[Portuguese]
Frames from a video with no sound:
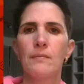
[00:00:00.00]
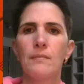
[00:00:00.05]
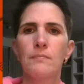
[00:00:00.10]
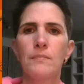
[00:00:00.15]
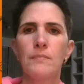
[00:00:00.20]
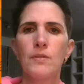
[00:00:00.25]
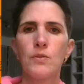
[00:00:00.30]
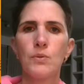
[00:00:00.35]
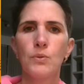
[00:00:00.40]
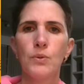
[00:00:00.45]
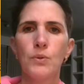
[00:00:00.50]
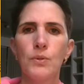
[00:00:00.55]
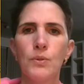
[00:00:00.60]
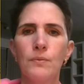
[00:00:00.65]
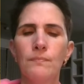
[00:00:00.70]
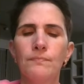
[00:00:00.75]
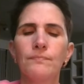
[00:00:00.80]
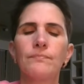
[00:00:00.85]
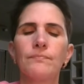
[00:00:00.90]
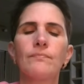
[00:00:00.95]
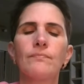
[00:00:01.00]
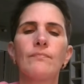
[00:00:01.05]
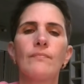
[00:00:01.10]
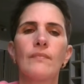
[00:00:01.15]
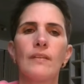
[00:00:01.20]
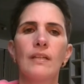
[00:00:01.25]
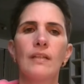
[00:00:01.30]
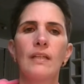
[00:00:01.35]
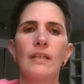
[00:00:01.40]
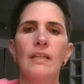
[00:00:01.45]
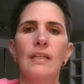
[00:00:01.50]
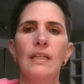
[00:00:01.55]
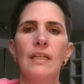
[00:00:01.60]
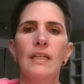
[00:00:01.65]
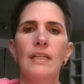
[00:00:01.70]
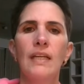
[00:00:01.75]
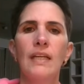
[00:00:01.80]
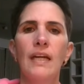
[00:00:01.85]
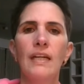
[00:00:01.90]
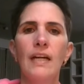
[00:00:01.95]
Misturo
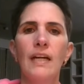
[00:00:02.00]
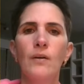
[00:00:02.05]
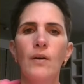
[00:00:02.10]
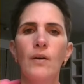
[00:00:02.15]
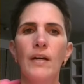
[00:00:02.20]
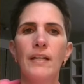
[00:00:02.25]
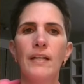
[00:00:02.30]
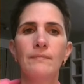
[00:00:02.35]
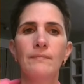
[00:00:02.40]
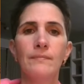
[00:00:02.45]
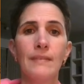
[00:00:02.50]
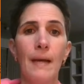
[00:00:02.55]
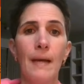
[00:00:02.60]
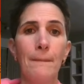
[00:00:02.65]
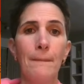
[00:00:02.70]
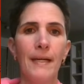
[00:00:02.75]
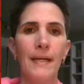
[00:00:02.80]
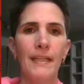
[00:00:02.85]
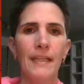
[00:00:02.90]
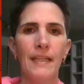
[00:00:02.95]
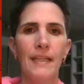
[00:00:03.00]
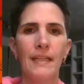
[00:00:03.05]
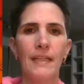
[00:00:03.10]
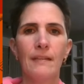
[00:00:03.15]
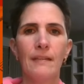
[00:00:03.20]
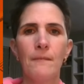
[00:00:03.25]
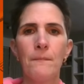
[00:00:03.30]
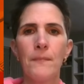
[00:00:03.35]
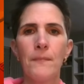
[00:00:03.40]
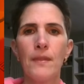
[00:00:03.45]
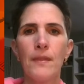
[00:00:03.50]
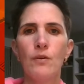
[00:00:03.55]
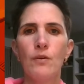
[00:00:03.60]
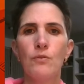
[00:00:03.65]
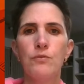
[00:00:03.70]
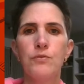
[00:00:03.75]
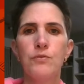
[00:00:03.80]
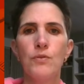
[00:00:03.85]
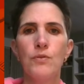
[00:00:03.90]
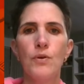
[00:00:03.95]
e aí agora na panela
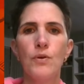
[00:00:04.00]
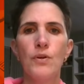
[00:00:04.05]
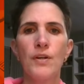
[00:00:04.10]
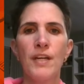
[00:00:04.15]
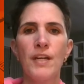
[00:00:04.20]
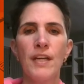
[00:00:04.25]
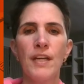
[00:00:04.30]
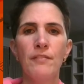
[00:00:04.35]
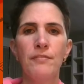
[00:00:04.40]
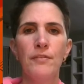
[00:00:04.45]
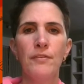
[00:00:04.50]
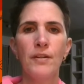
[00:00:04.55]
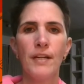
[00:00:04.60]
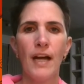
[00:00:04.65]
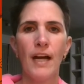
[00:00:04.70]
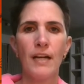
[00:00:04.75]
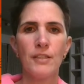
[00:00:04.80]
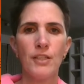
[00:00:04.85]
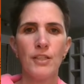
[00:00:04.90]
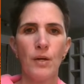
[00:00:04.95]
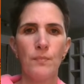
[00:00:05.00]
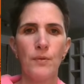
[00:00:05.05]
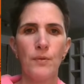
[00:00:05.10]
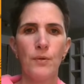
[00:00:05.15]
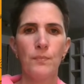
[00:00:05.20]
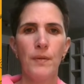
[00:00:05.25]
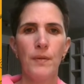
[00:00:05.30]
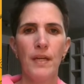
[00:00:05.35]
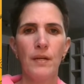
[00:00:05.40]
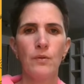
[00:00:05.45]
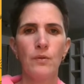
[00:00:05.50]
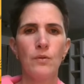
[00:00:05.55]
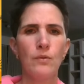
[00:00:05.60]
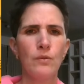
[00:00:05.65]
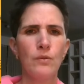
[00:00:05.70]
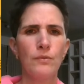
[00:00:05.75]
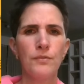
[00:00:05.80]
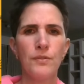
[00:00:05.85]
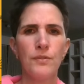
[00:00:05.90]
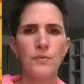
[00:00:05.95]
eu vou refogar já o meu bacon
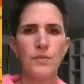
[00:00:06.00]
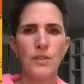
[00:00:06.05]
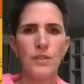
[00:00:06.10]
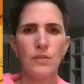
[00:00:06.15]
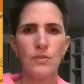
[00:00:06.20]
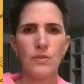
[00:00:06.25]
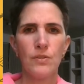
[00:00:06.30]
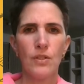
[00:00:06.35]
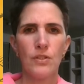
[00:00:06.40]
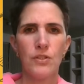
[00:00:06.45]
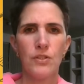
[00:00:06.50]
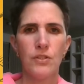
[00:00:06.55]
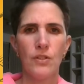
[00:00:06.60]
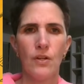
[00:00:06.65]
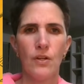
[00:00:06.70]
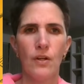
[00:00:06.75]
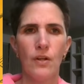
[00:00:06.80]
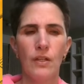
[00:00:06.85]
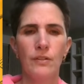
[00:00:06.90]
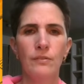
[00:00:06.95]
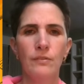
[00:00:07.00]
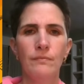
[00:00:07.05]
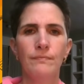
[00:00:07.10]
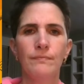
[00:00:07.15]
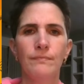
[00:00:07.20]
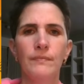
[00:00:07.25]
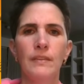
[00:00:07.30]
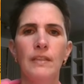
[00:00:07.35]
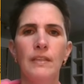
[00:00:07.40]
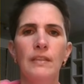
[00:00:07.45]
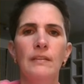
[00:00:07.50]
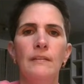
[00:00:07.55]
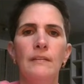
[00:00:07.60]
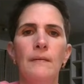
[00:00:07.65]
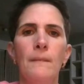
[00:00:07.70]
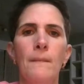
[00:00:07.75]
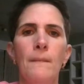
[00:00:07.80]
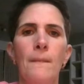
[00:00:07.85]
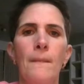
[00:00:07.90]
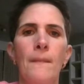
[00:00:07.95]
com um fiozinho só de óleo.
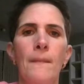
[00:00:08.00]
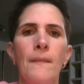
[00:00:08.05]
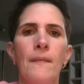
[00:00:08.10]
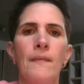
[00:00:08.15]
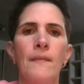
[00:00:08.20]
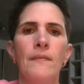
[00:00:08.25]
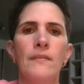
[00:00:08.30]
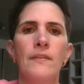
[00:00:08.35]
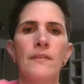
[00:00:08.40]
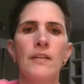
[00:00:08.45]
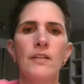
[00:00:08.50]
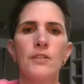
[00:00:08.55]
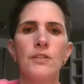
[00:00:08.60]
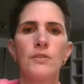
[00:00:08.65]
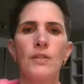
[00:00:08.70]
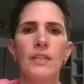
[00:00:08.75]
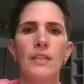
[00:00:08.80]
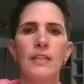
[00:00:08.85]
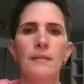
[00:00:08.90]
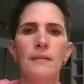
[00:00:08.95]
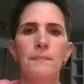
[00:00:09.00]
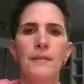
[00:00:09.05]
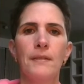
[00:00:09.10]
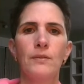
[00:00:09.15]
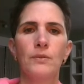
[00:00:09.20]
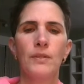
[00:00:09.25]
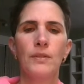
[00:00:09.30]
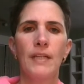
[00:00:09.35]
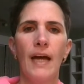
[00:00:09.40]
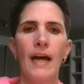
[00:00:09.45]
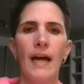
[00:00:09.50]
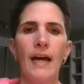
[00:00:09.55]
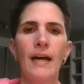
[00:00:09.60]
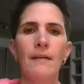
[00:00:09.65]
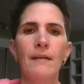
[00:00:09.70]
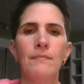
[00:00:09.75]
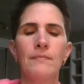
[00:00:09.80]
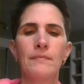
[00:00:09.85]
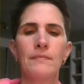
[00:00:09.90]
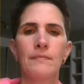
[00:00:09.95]
Deixo ali para
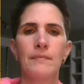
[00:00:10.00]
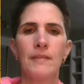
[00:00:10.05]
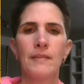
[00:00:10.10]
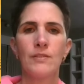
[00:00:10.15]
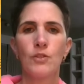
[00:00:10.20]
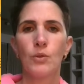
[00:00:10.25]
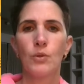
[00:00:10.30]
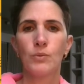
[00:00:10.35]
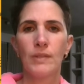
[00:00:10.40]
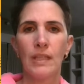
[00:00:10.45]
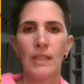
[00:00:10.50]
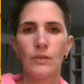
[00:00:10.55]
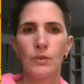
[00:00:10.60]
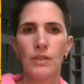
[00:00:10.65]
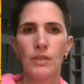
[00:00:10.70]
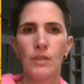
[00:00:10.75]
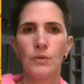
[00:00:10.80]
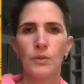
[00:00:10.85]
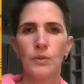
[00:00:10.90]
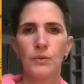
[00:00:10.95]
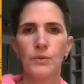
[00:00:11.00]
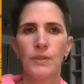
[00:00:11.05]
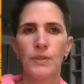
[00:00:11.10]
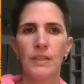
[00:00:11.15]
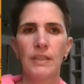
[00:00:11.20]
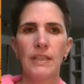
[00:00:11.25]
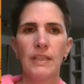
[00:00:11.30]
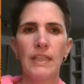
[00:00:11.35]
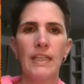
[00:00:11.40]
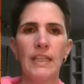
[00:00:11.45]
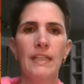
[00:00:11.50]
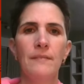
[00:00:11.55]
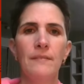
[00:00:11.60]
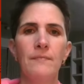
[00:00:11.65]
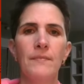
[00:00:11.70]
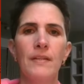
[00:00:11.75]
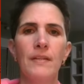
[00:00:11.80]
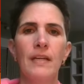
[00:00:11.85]
dourar, para soltar toda a gordura dele.